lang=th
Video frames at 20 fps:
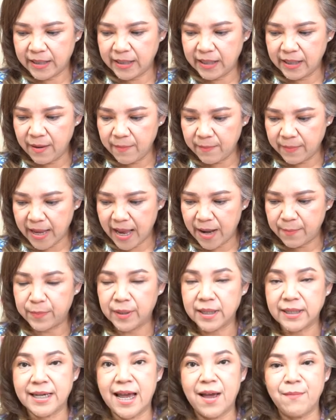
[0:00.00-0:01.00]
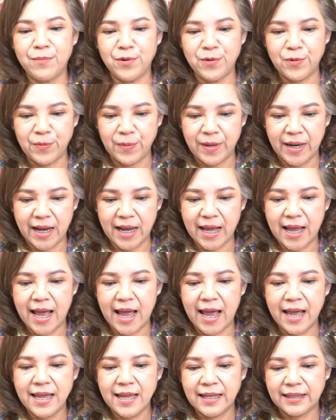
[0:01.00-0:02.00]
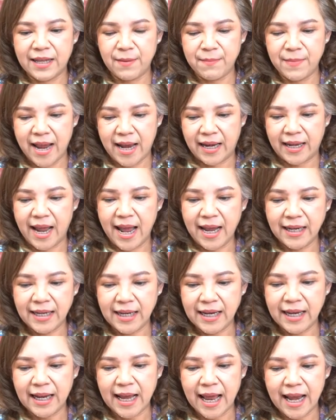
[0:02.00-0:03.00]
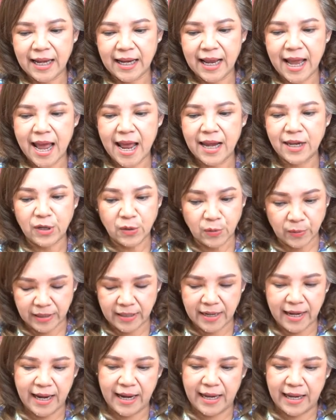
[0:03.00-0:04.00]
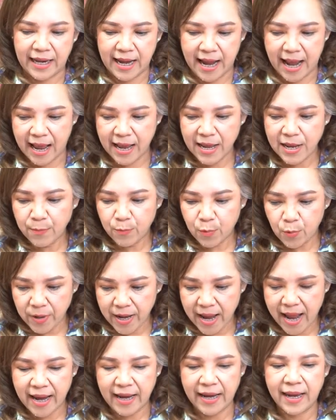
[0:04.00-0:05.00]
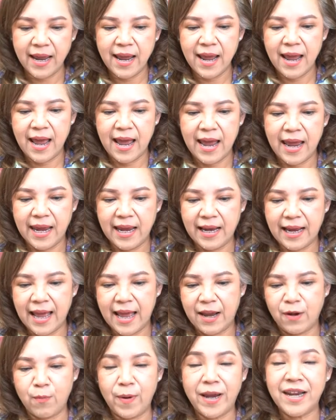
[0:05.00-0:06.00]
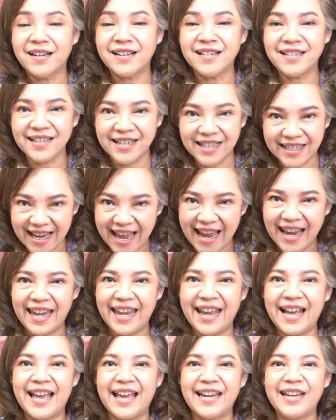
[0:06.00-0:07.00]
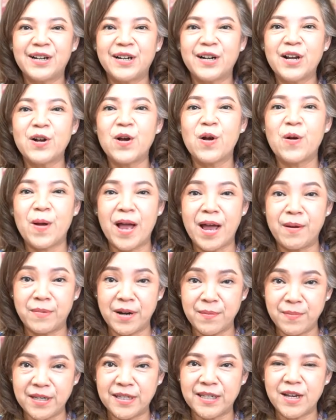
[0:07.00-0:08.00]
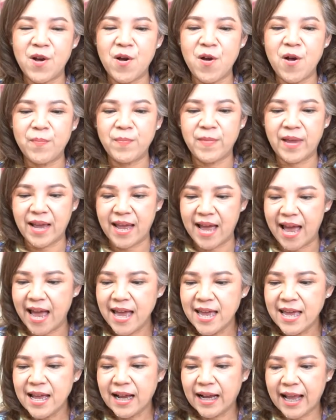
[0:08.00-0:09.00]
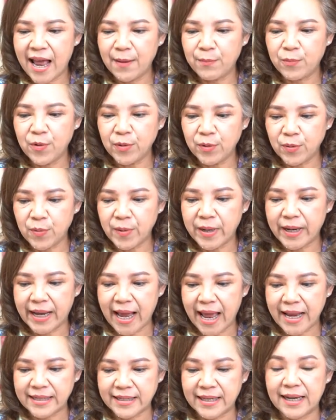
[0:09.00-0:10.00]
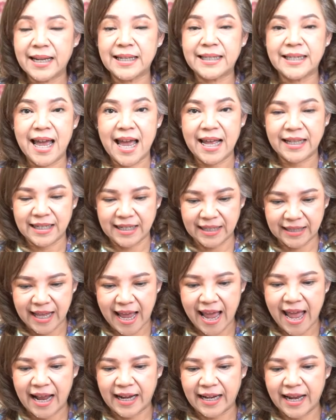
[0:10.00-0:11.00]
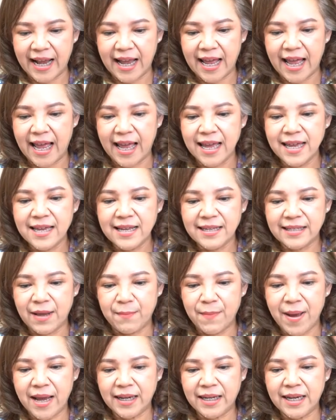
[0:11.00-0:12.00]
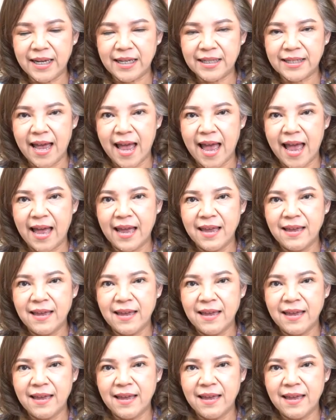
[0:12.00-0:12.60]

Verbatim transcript: รที่ทำงานประจำอยู่นะคะตำแหน่งหน้าที่การงานโดดเด่นนะผู้ใหญ่ให้การไว้เนื้อเชื่อใจนะคะในเรื่องของความรับผิดชอบนะคะการพูดคุยการเจรจาต่างๆนะคะสามารถที่จะ